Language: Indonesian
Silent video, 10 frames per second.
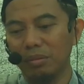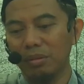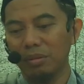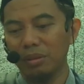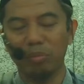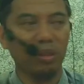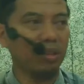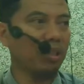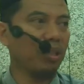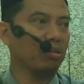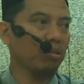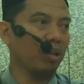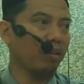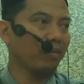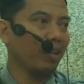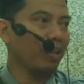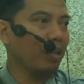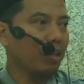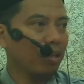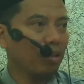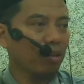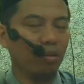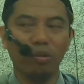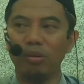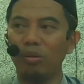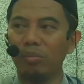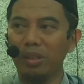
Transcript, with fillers: yang penting dia sudah hafal kullu